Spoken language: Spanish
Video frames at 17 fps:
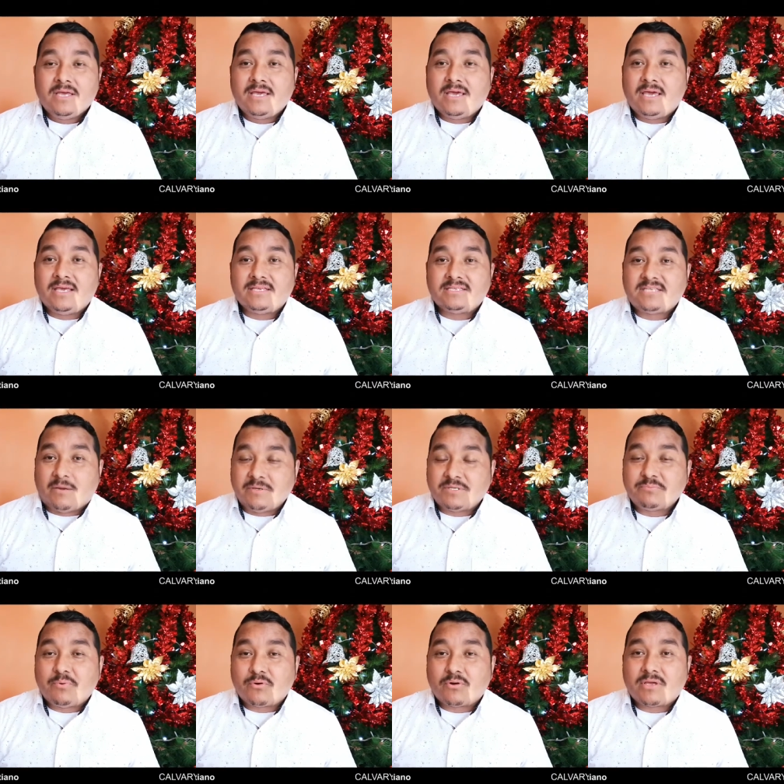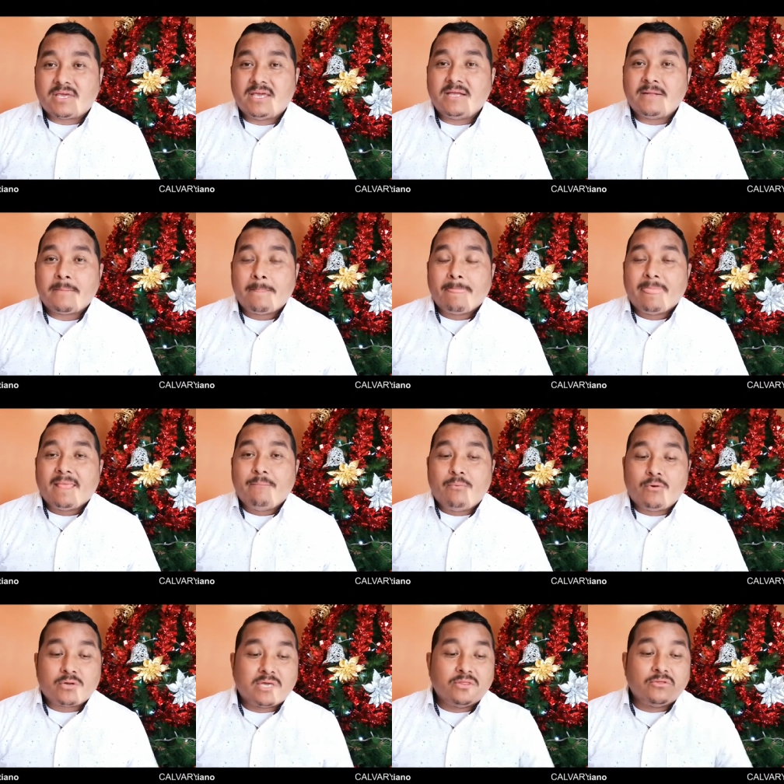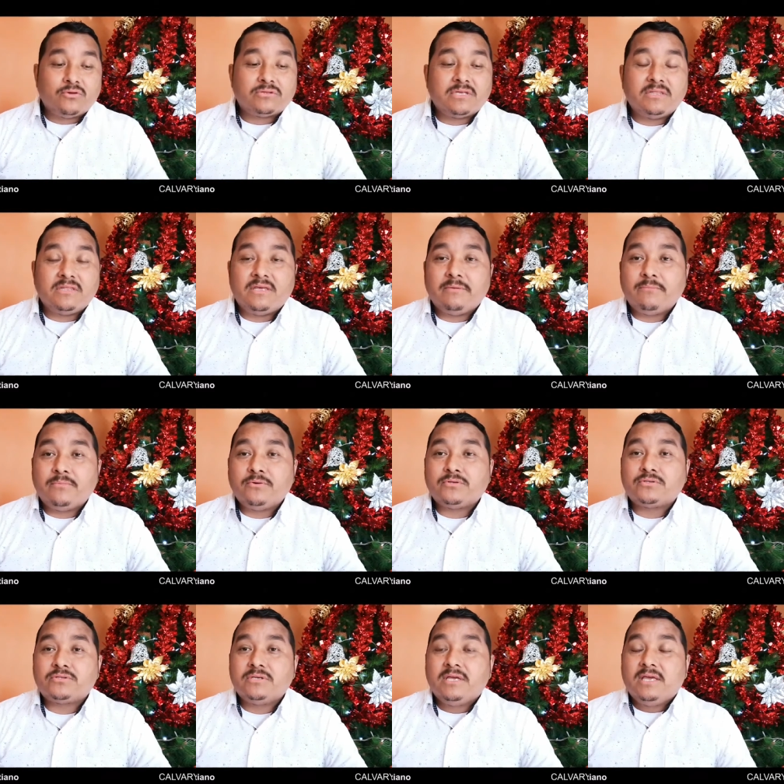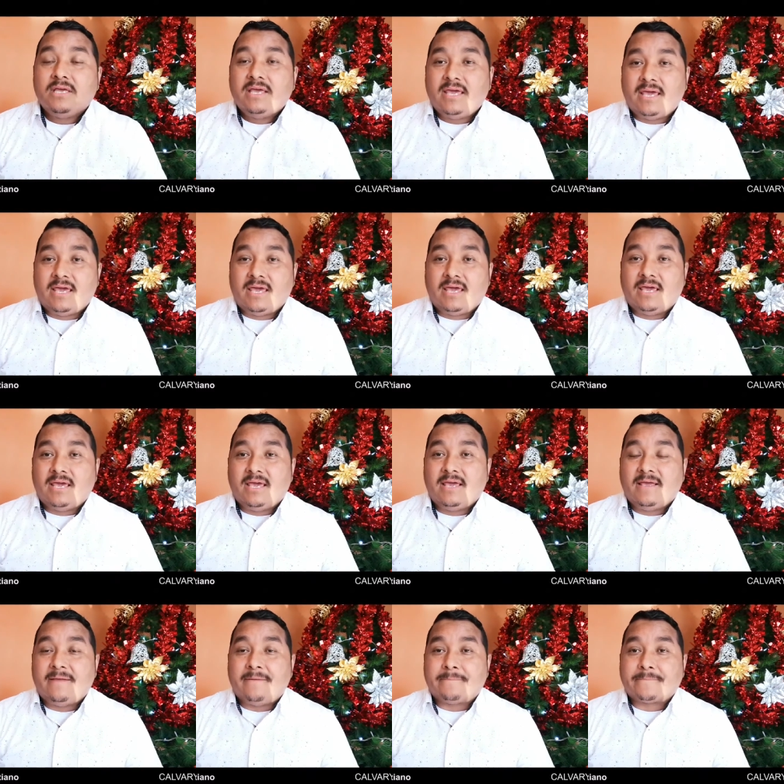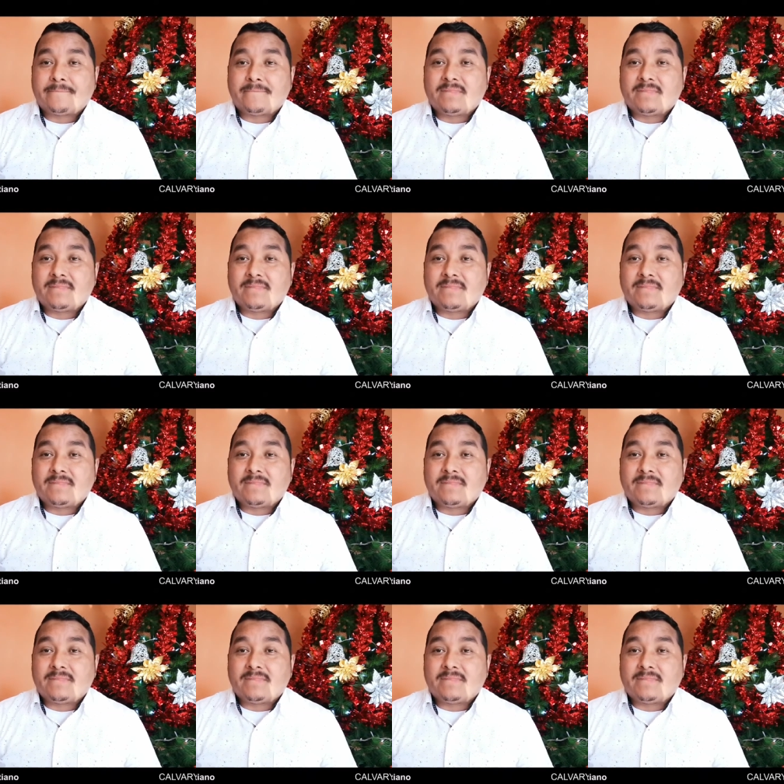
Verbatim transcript: Eh, ¿Sabes por qué? Porque no tenemos eh,